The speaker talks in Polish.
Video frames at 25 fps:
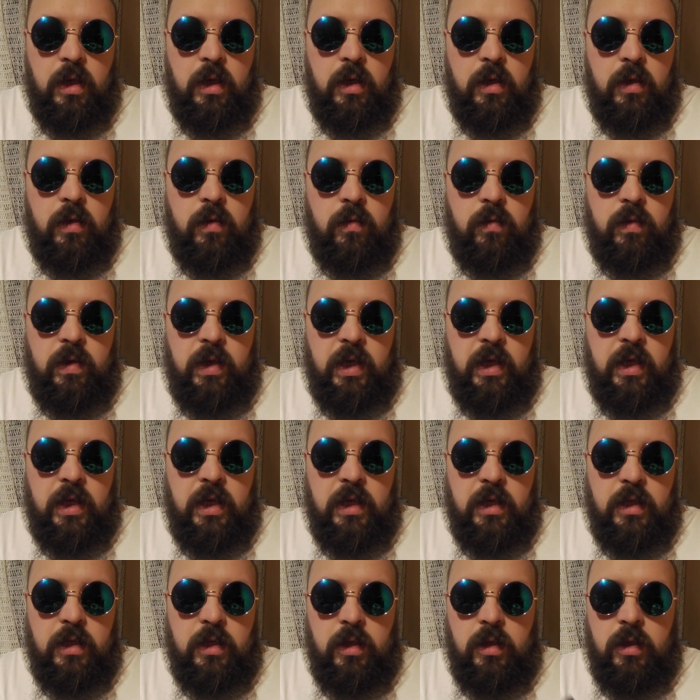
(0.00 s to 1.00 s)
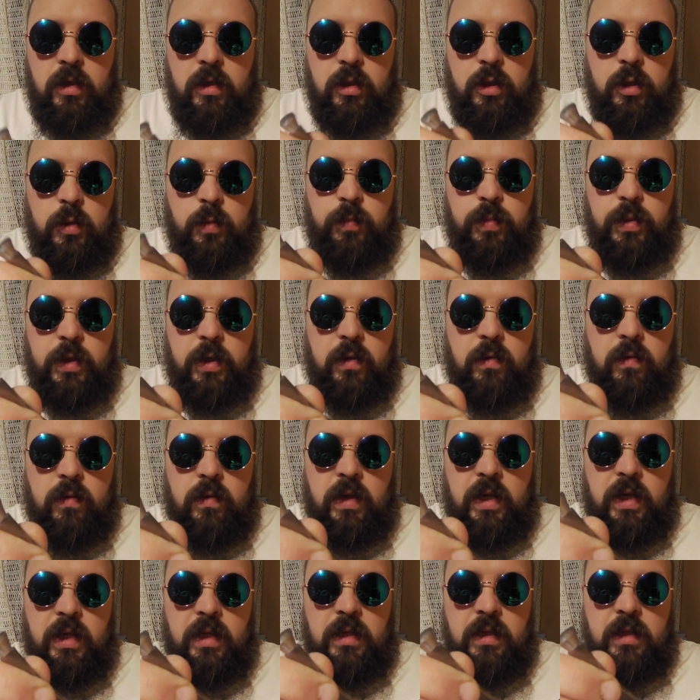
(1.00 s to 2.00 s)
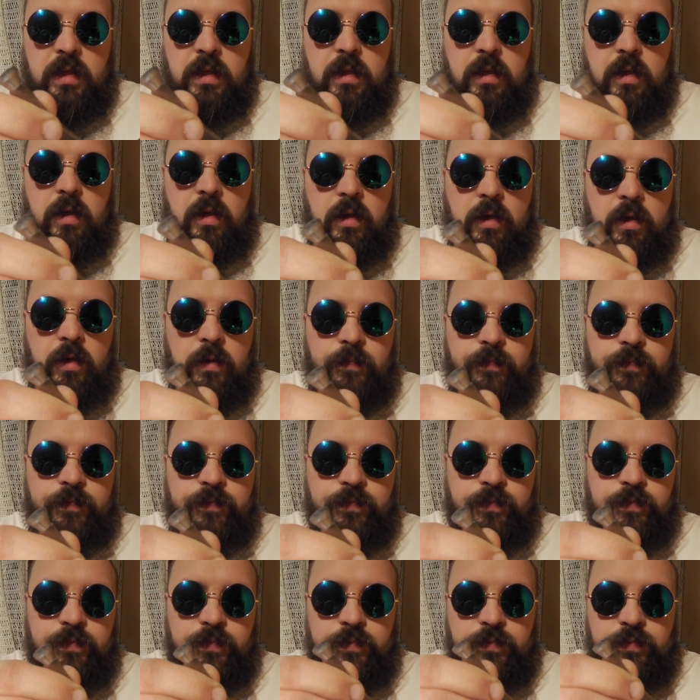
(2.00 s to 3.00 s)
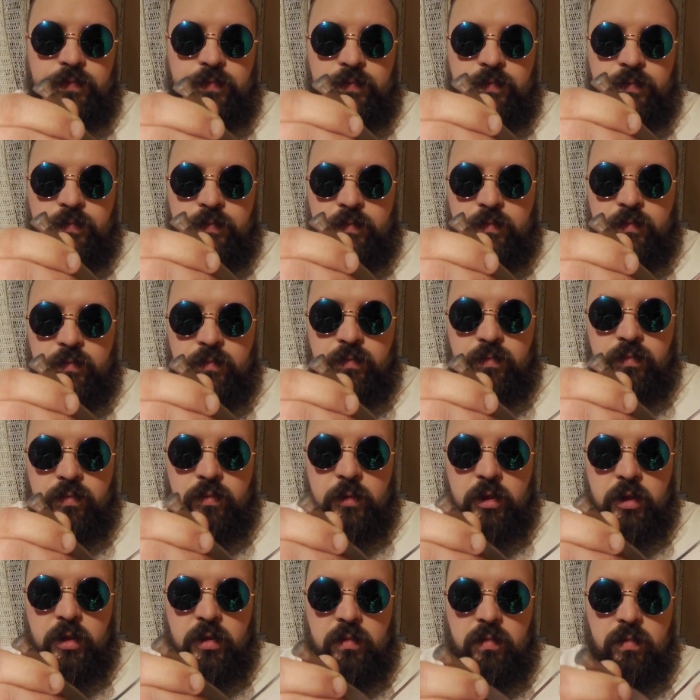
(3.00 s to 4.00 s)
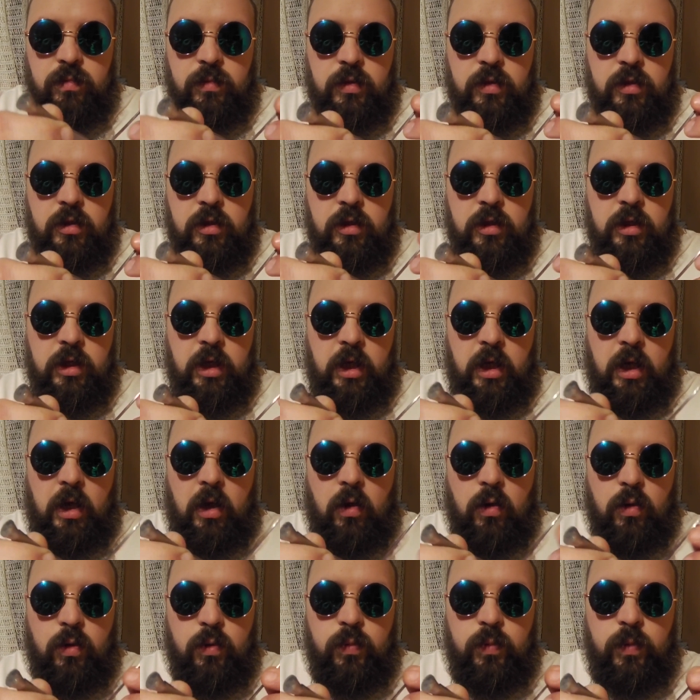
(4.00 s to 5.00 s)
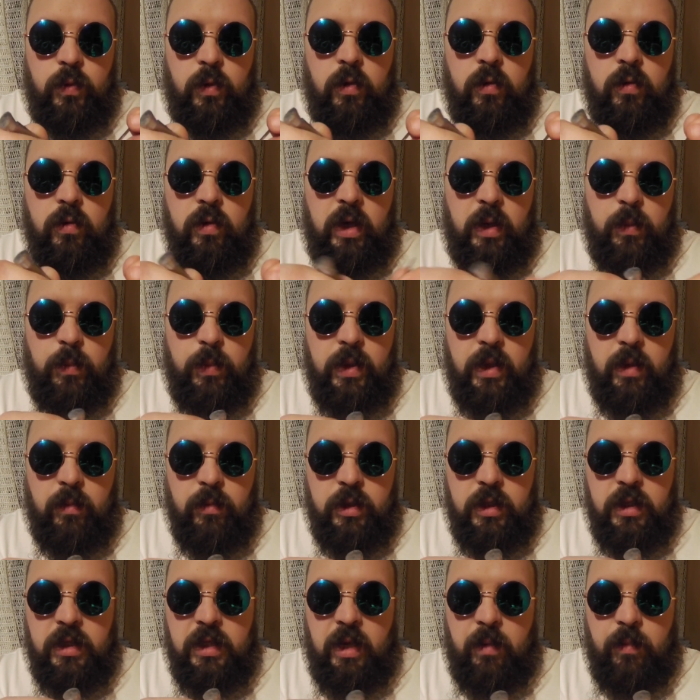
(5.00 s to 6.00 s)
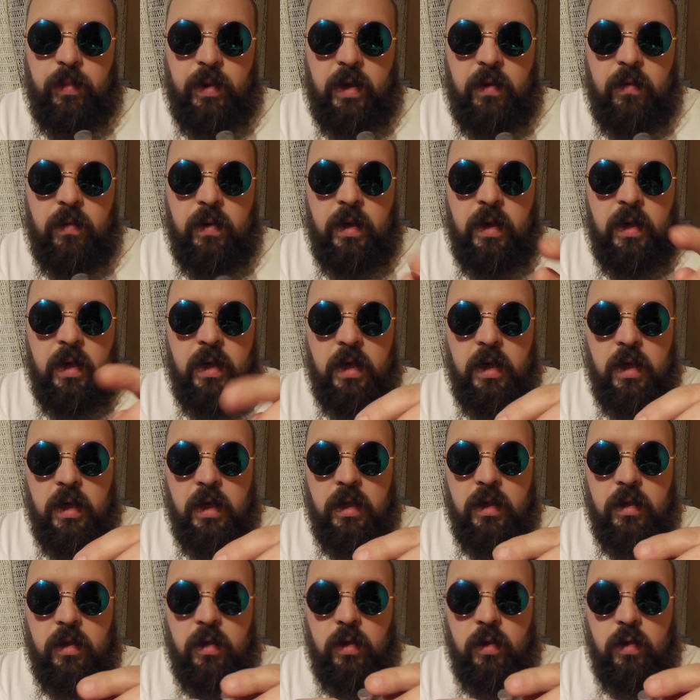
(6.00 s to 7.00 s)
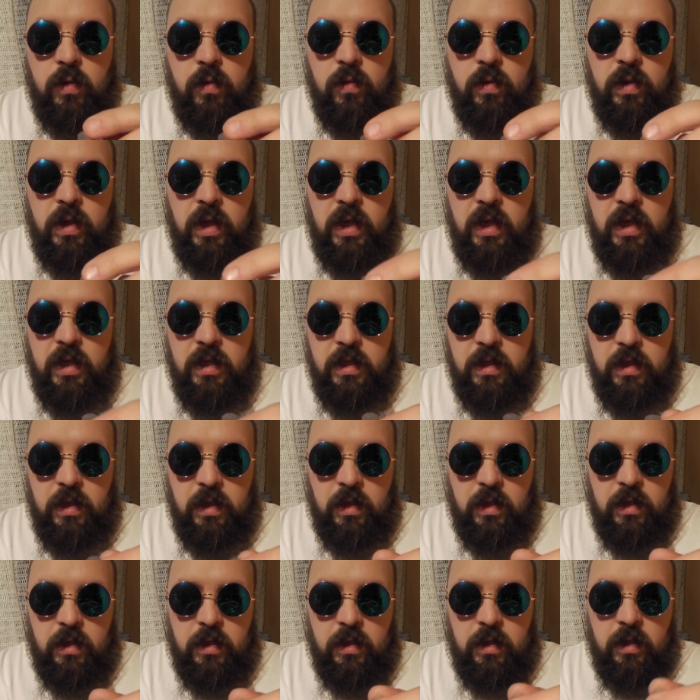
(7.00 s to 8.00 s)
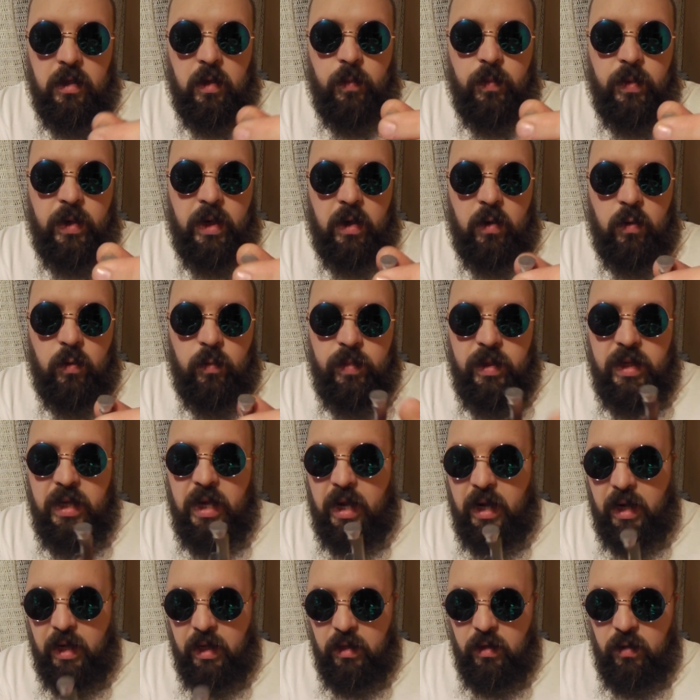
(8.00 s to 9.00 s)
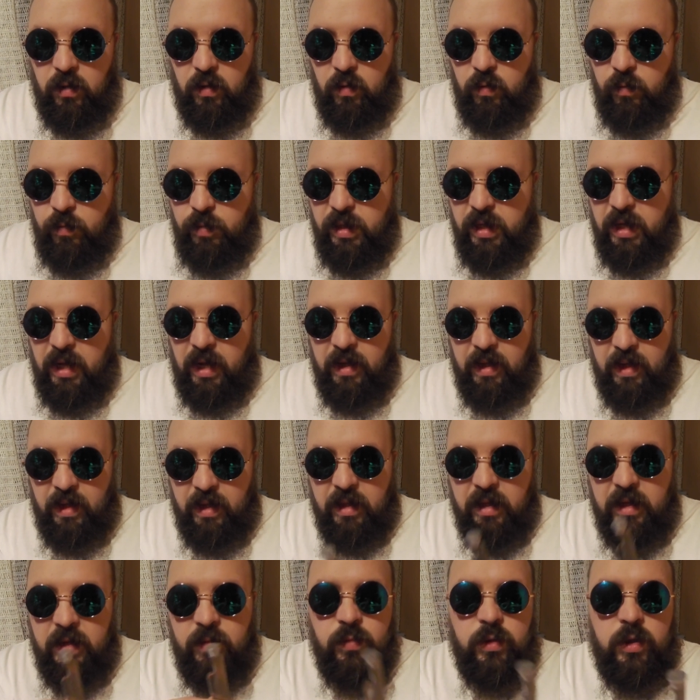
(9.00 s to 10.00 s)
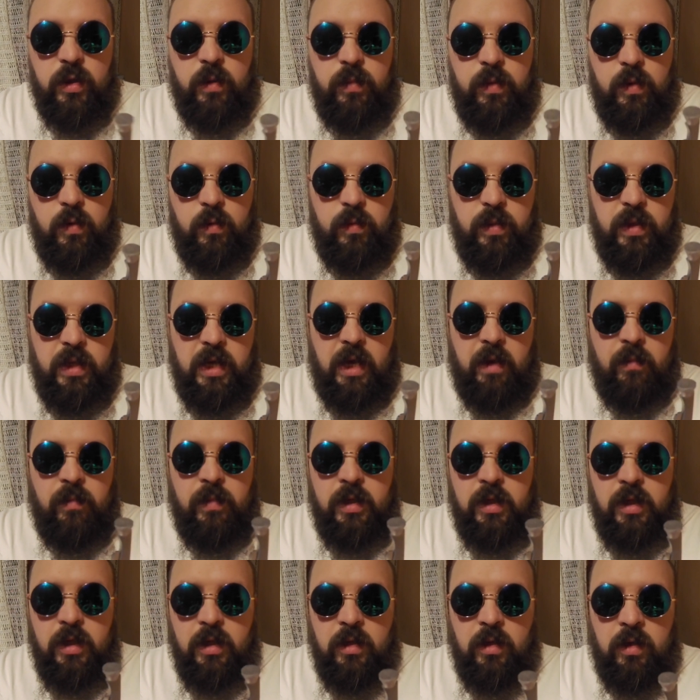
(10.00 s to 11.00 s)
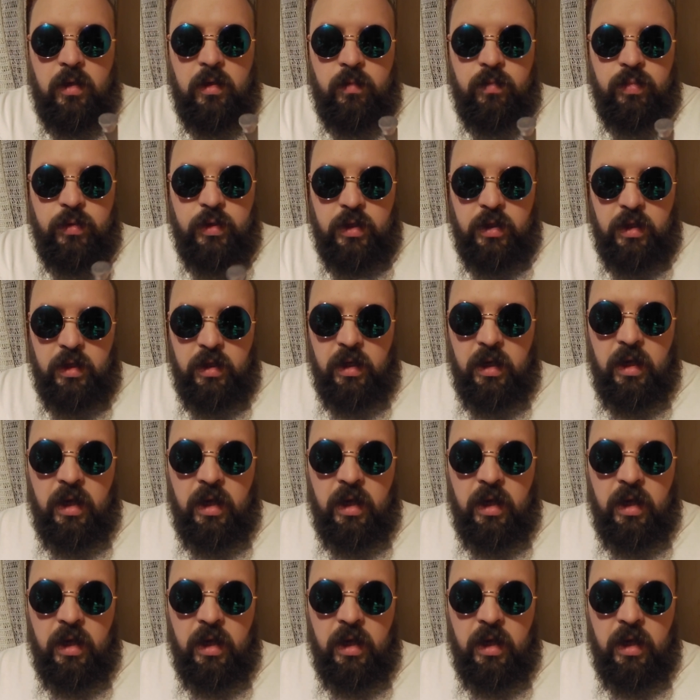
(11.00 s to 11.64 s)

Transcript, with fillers: Tutaj jest szpikulec do... Mm, czyszczenia otworu, jakby nam się zapchał. No i tutaj jest e, stopka ubijaka do ubijania. Tym sobie ubijamy tytoń przy